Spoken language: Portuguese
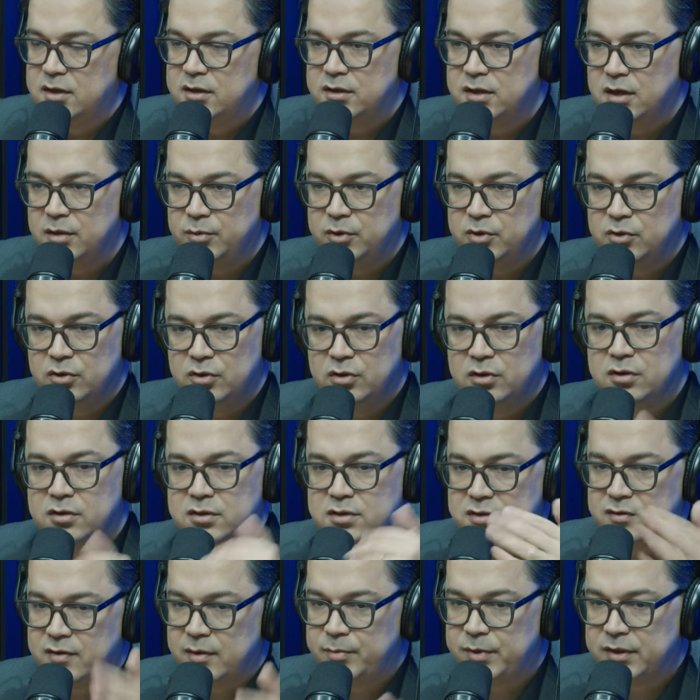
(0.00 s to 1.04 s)
Terminou?
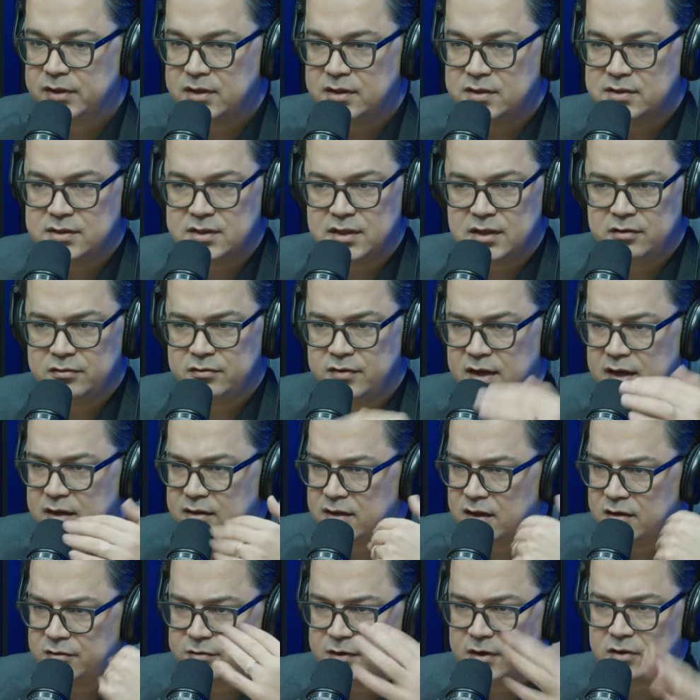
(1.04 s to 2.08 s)
Você vai para a terceira, vai
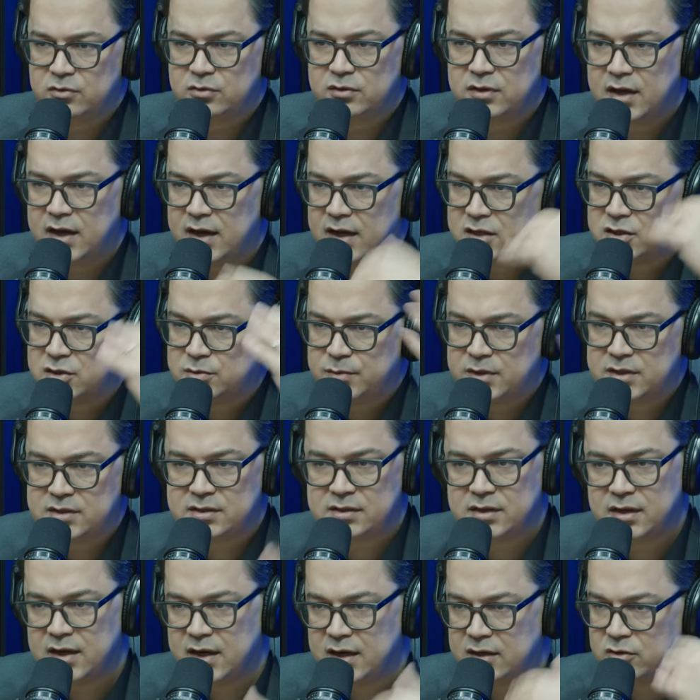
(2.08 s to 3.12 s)
até a faculdade,
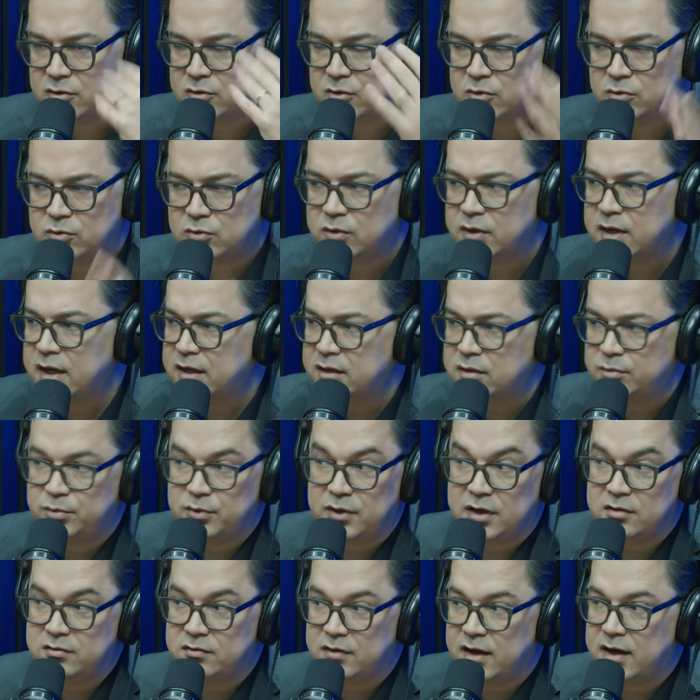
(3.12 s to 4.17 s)
mestrado, doutorado e
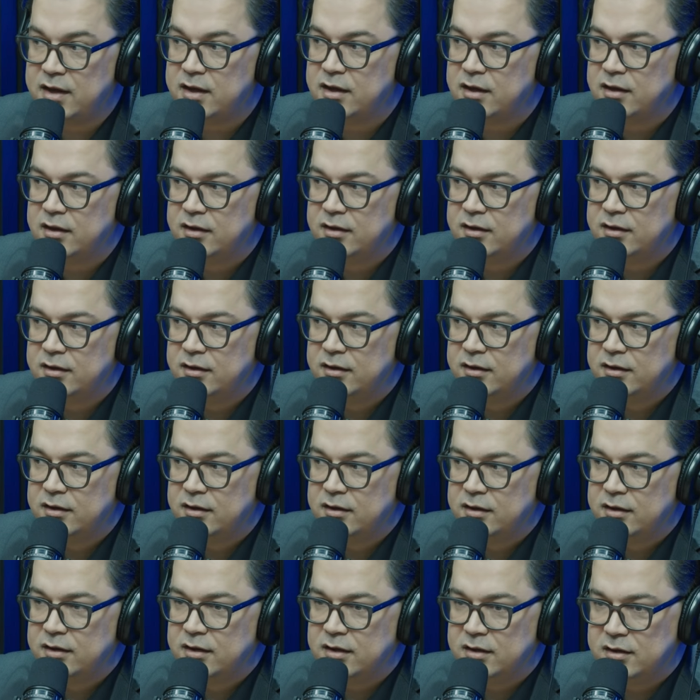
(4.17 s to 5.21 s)
por aí vai.
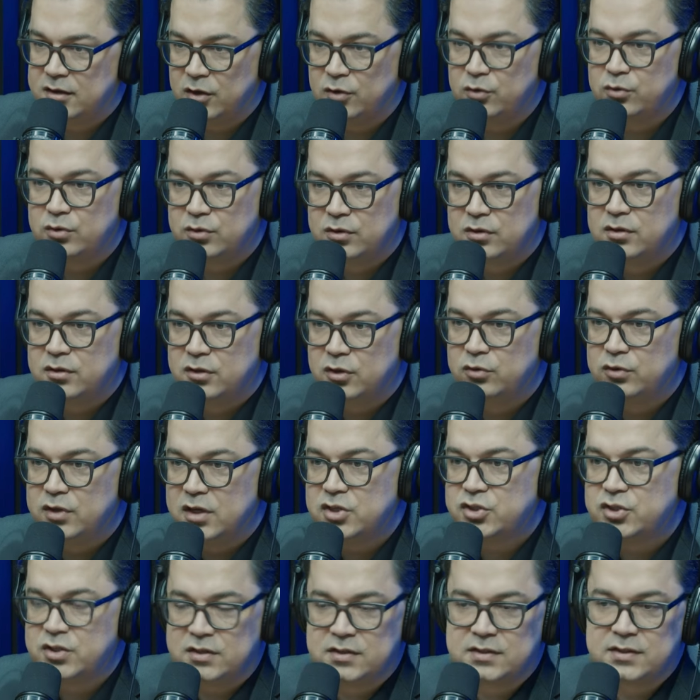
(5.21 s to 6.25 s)
Então, não
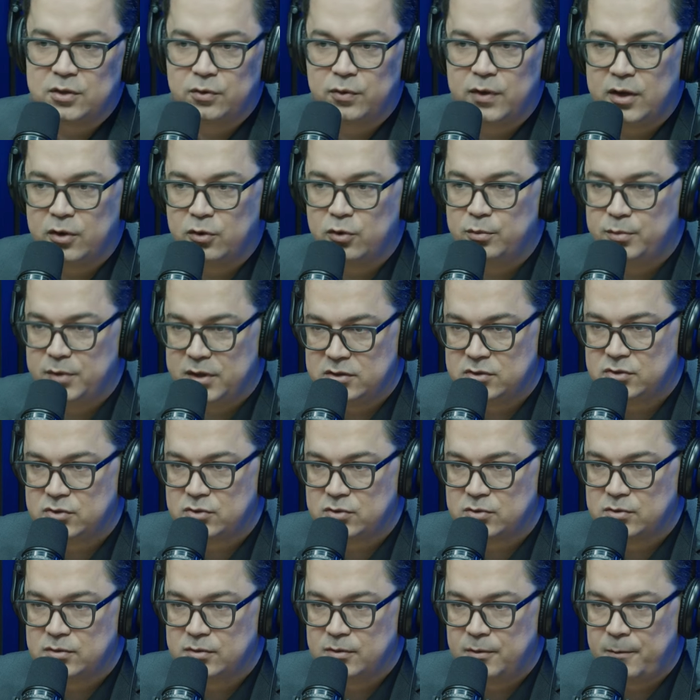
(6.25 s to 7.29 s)
deixa de ser um recomeço.